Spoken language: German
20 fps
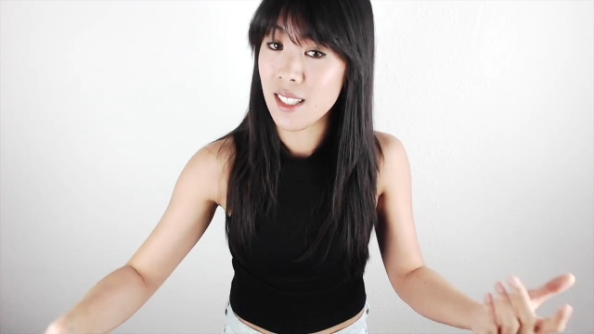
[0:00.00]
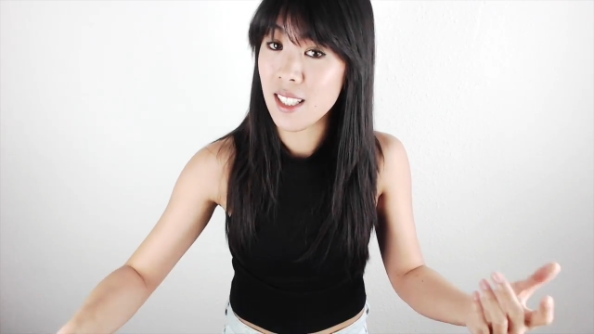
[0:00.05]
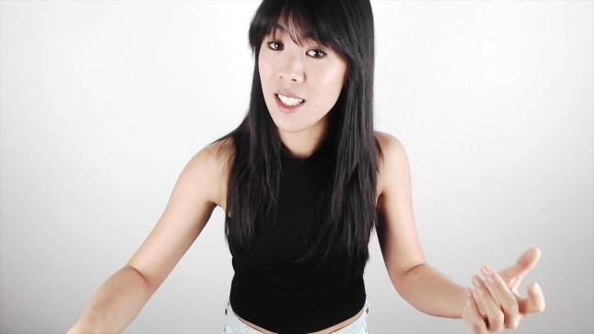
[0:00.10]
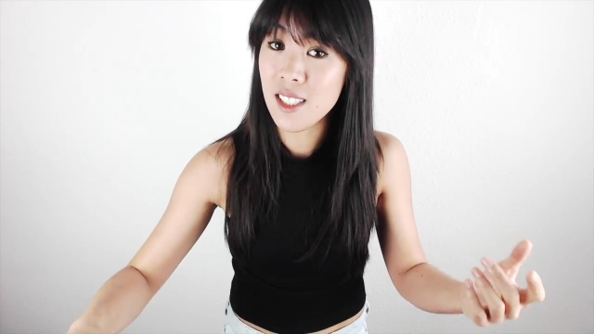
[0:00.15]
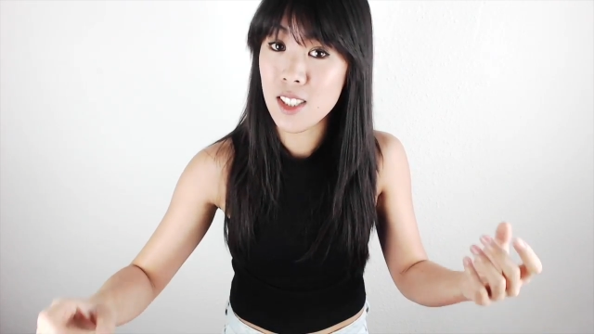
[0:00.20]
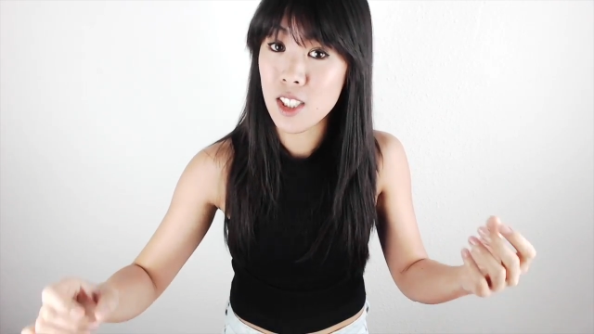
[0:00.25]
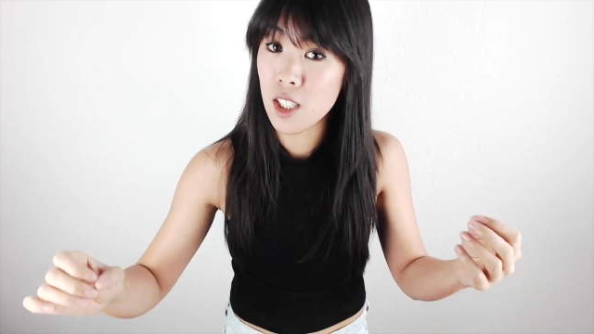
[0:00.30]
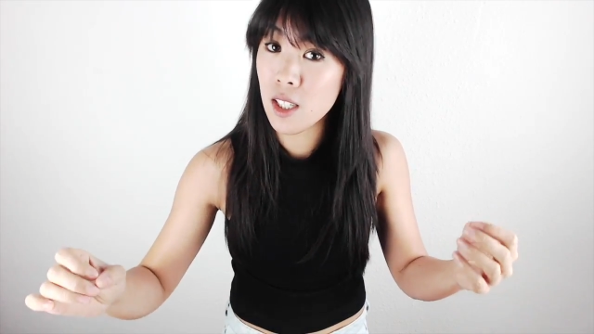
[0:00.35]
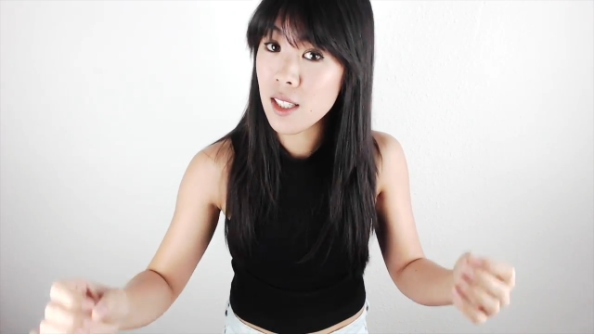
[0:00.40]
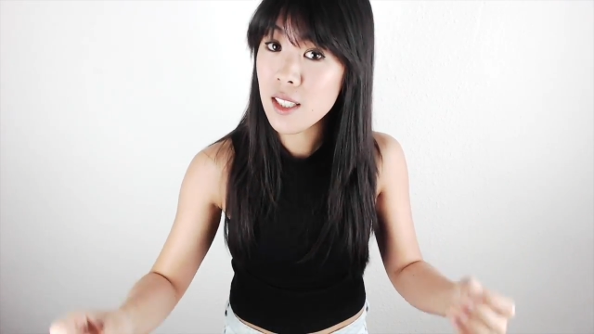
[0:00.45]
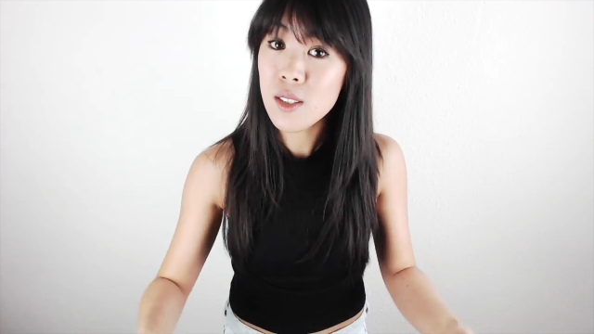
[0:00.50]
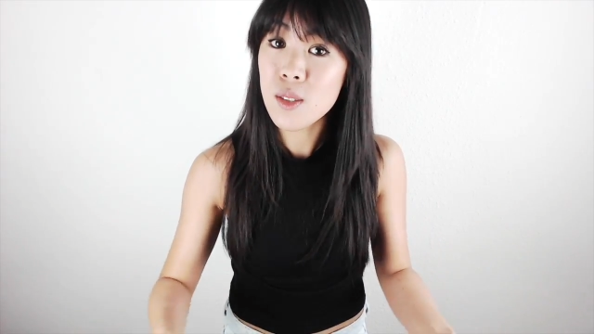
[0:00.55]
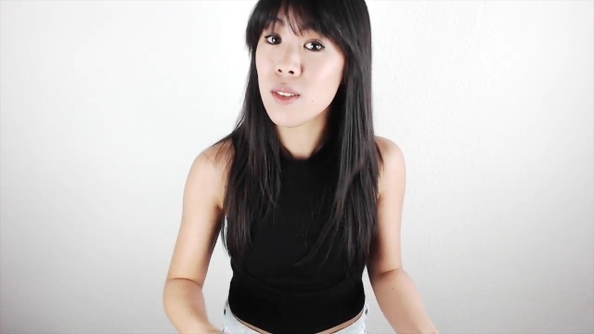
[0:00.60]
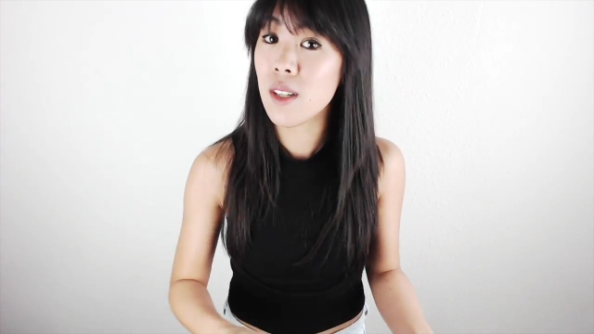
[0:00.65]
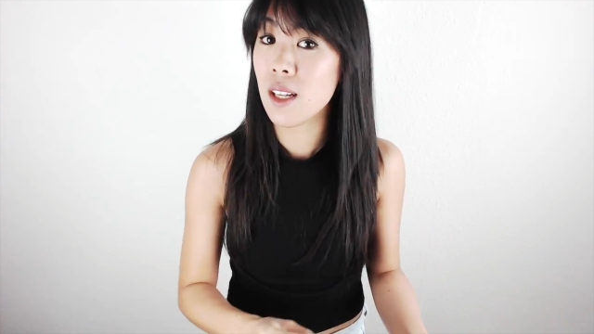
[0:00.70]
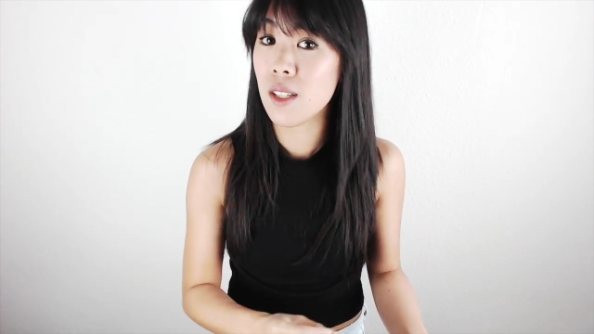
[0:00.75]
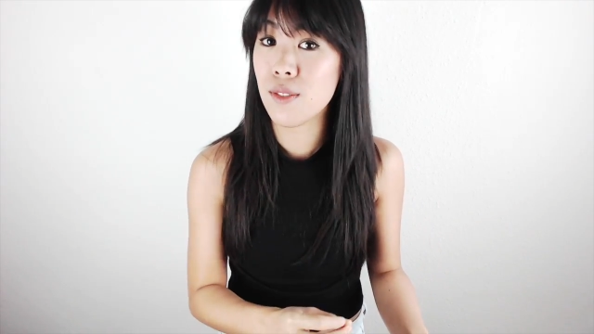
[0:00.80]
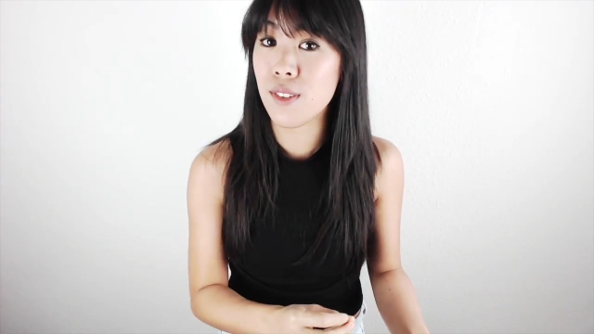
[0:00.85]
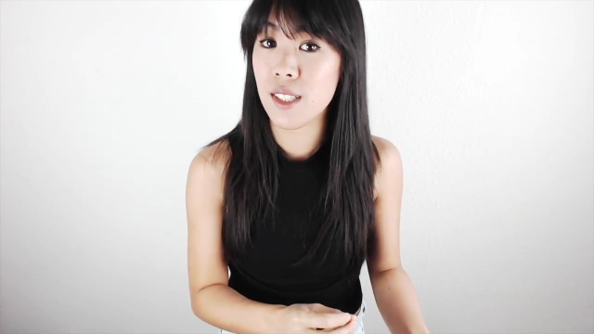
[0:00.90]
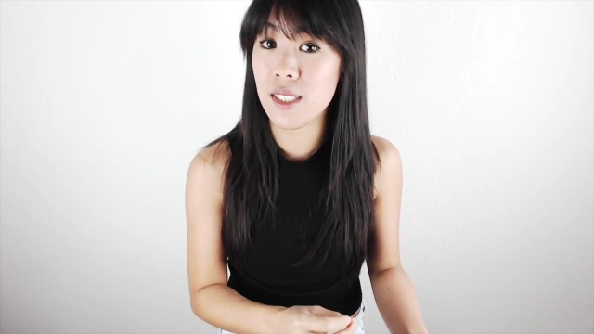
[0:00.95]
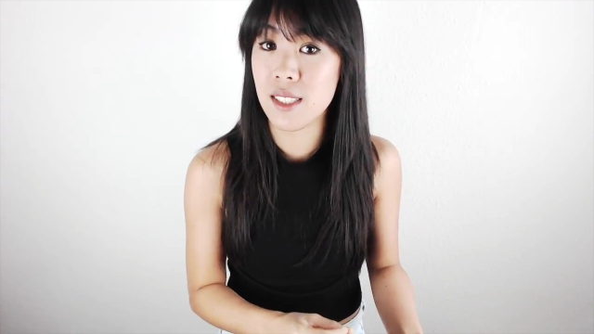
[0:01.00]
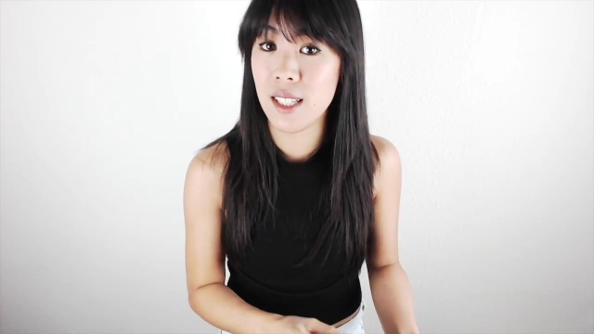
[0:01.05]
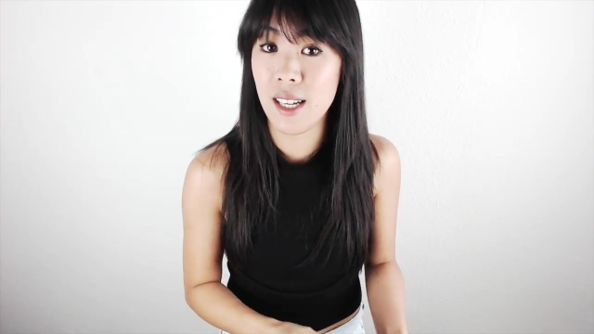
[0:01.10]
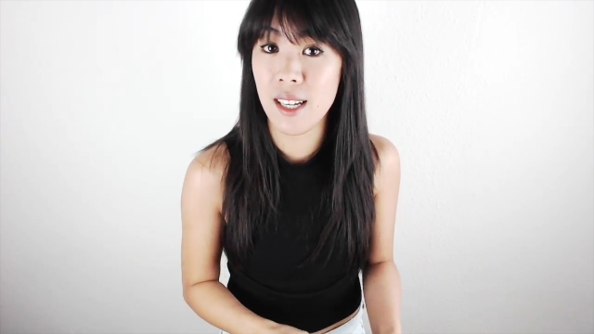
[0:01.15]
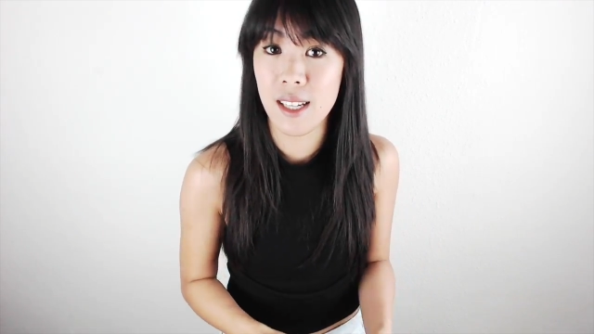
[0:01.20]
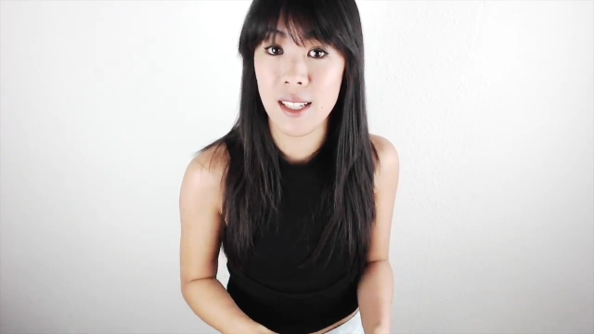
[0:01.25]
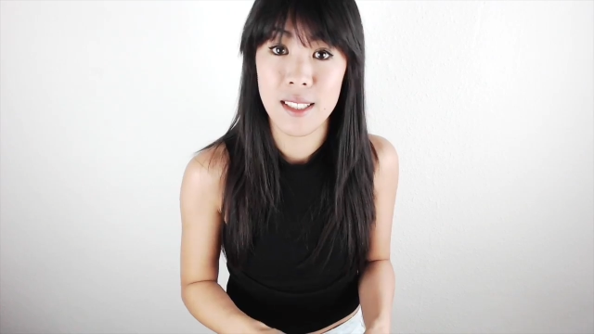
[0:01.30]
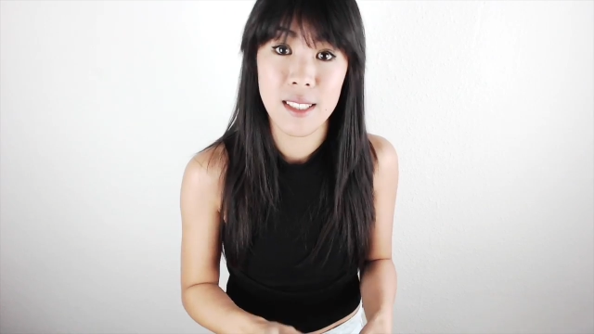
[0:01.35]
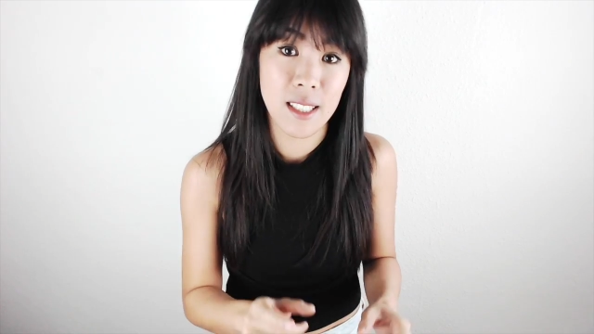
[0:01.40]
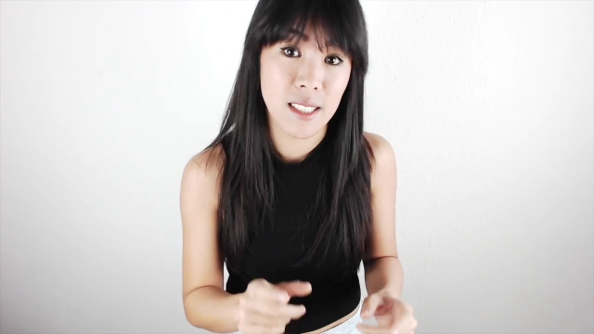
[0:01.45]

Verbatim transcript: liegt schlicht und einfach daran,